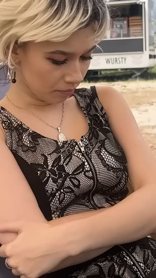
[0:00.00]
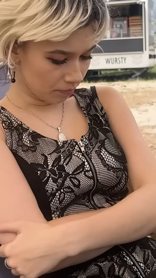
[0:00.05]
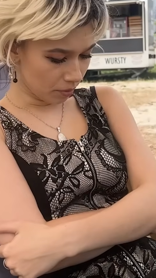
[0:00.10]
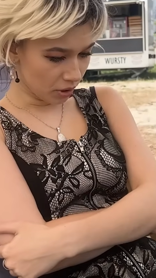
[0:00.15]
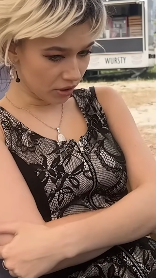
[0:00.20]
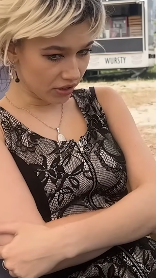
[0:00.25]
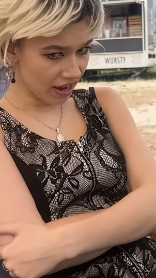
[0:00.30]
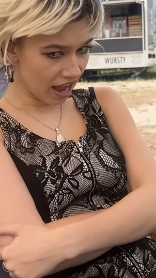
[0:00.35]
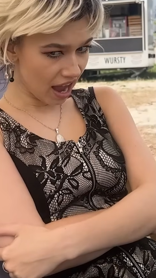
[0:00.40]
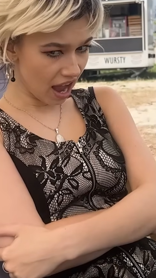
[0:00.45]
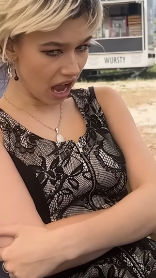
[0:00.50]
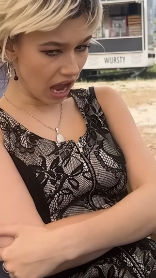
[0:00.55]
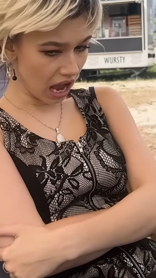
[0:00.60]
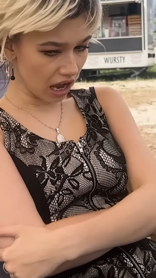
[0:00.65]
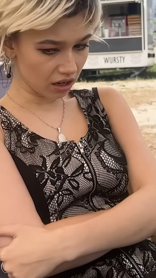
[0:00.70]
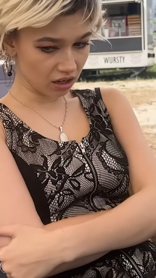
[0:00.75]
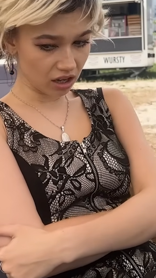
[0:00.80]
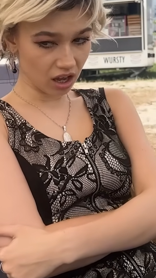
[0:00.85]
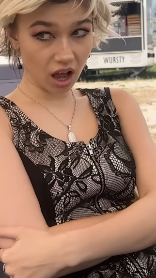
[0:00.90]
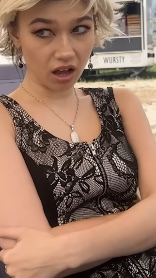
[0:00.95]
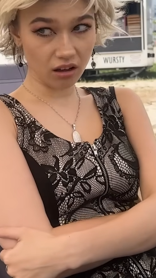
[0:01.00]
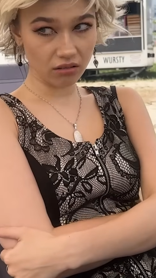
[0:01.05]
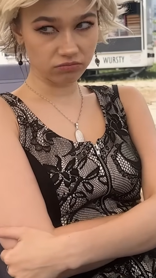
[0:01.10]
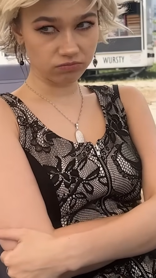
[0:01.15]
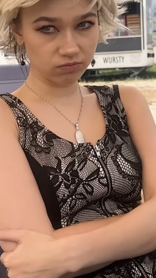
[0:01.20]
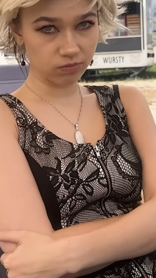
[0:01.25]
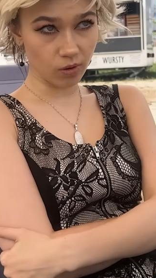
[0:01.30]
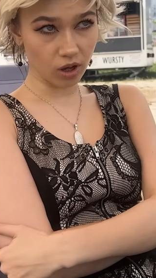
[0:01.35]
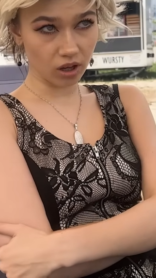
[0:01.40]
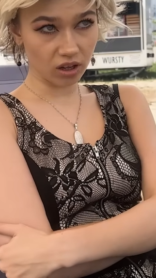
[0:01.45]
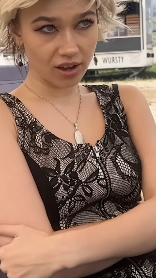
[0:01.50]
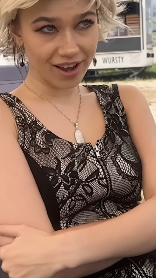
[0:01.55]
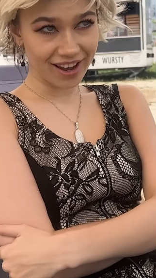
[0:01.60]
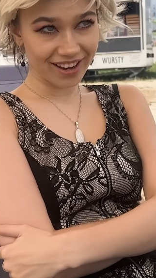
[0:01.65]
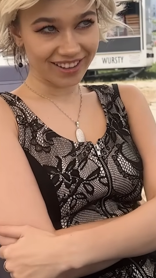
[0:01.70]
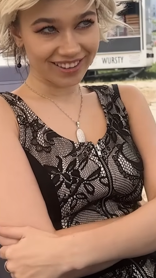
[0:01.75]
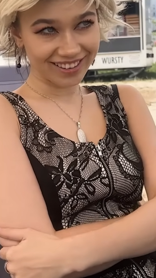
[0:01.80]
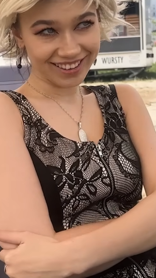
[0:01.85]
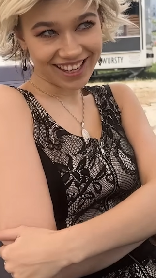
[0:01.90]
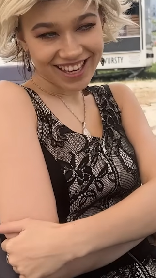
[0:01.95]
bo ja e,
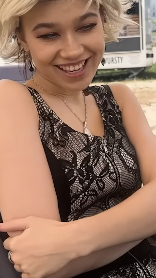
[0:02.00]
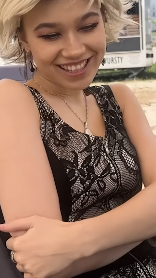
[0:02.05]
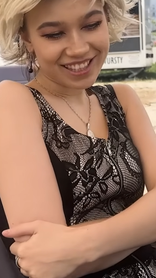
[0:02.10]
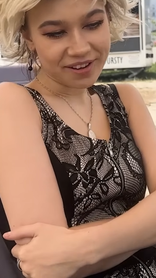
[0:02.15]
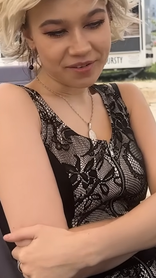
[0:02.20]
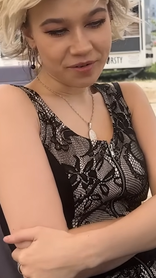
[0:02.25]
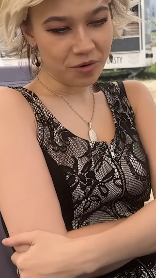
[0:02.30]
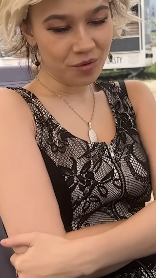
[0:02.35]
nie jestem